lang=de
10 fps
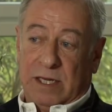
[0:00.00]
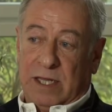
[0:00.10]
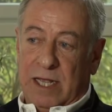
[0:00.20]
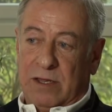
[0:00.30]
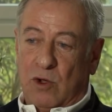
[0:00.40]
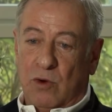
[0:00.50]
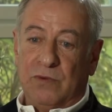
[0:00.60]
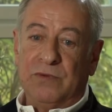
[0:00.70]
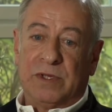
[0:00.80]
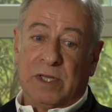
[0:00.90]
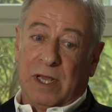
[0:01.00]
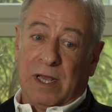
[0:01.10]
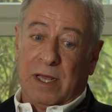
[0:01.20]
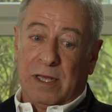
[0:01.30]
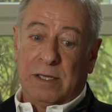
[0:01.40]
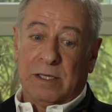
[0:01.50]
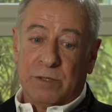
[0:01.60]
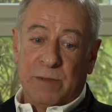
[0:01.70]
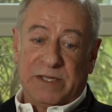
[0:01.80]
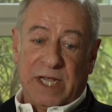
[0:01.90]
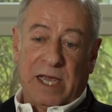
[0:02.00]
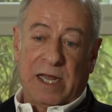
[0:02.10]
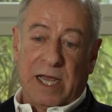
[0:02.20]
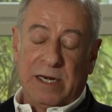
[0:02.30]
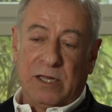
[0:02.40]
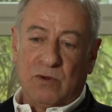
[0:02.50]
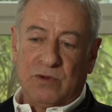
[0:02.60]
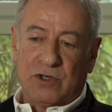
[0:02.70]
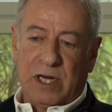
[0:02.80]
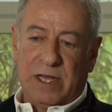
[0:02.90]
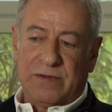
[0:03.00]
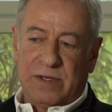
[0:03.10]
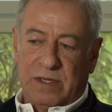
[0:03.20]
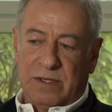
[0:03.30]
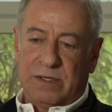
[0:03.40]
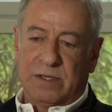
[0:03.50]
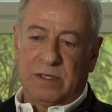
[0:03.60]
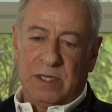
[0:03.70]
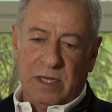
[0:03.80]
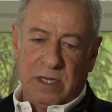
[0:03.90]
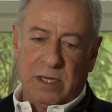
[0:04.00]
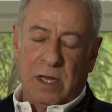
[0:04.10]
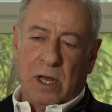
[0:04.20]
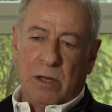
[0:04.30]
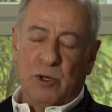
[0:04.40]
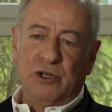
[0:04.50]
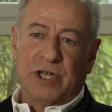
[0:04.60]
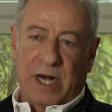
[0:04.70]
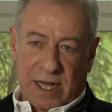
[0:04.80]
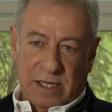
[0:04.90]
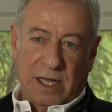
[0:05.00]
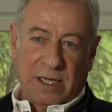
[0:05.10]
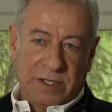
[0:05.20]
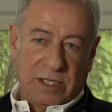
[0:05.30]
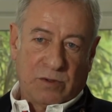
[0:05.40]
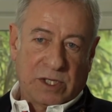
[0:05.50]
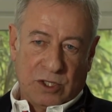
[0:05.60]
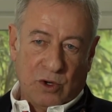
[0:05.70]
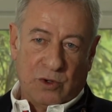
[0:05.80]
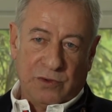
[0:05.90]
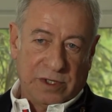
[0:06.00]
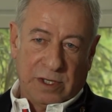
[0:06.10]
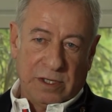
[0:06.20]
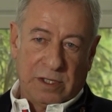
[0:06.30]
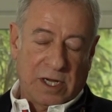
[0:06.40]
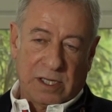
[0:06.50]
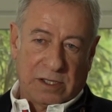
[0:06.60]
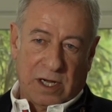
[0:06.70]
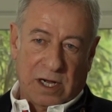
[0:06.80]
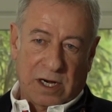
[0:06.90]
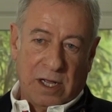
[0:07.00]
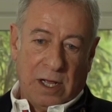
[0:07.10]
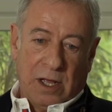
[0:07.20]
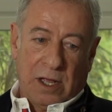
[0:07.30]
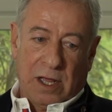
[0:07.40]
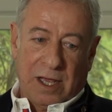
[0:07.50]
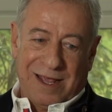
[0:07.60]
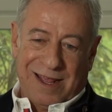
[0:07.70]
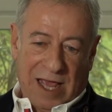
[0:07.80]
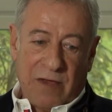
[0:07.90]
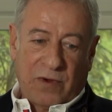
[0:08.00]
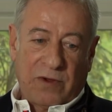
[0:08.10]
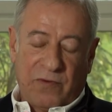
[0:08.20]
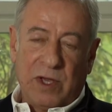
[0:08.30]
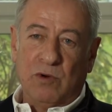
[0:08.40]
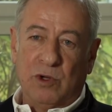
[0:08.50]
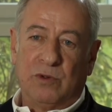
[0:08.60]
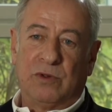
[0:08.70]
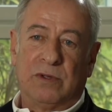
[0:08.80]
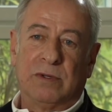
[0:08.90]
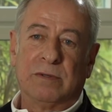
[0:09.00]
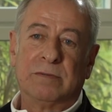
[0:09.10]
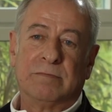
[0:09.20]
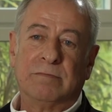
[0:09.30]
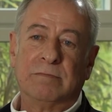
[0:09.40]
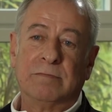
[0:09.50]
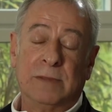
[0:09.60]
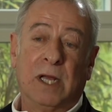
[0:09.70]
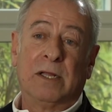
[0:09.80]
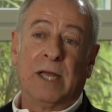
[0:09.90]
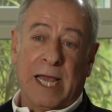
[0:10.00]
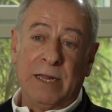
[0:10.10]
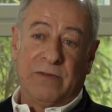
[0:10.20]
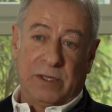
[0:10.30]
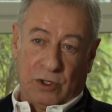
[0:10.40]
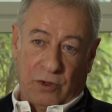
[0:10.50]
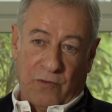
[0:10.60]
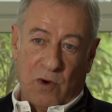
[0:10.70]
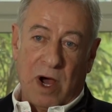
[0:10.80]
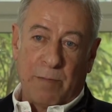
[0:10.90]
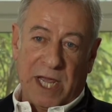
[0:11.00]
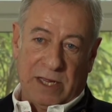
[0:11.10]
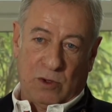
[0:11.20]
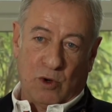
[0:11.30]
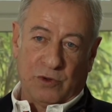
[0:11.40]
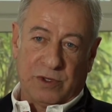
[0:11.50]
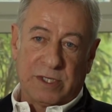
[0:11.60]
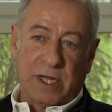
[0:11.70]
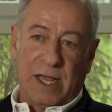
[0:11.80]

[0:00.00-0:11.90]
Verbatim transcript: der dritte Grund äh, ist mit Sicherheit nicht auszuschließen, dass die menschenrechtliche Situation in Katar äh, einfach viele Leute entweder davon abhält oder sie